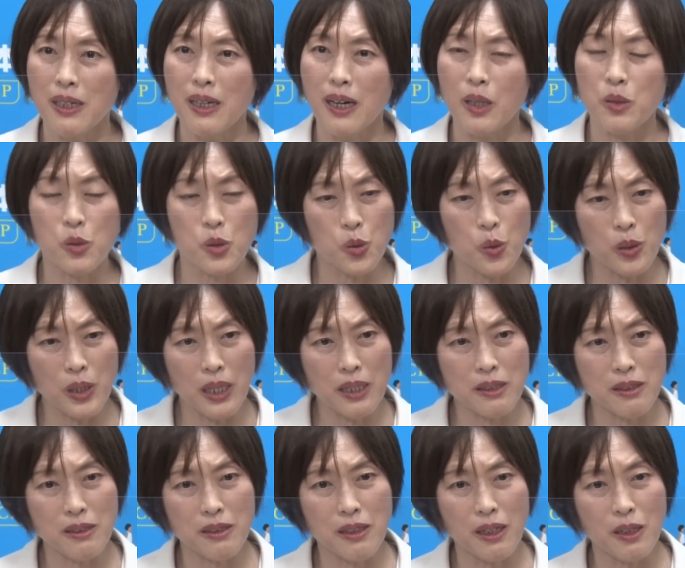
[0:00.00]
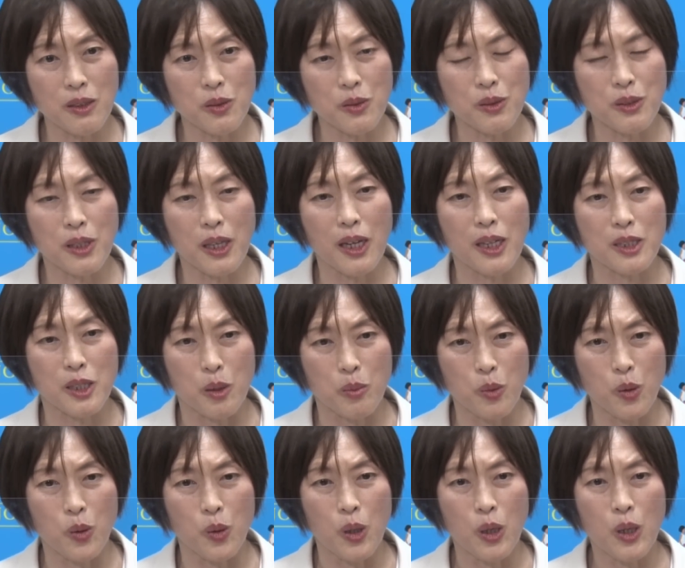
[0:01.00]
あの障害児に対する手当
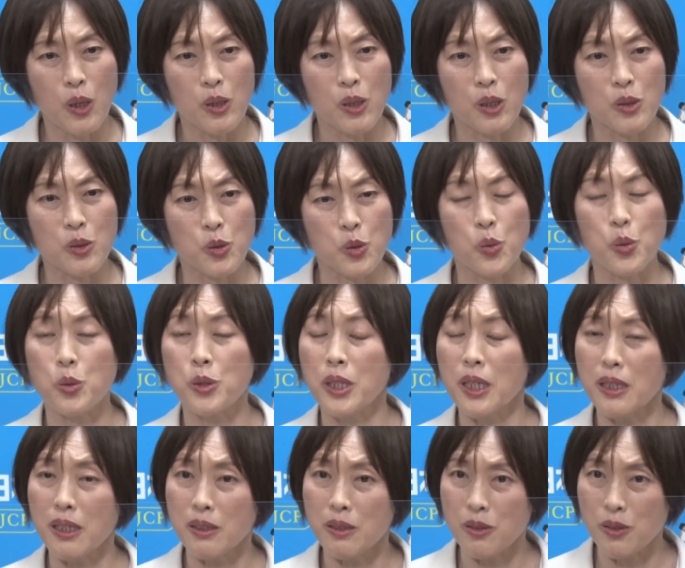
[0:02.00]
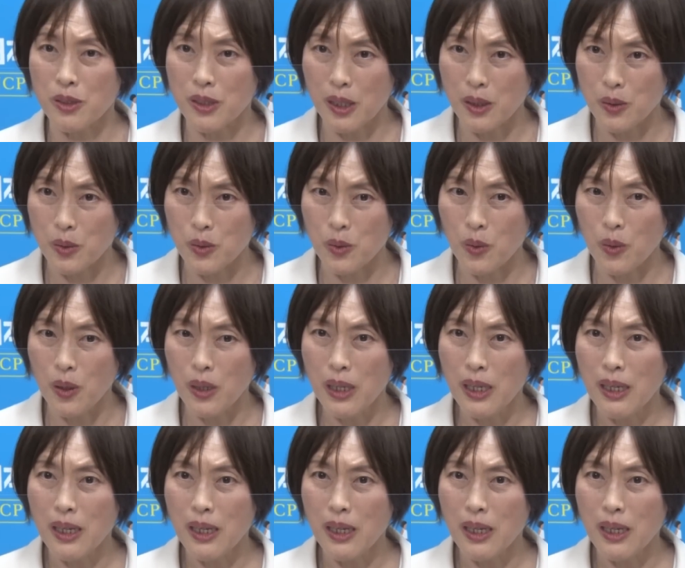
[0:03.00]
もあの所得制限ついていると。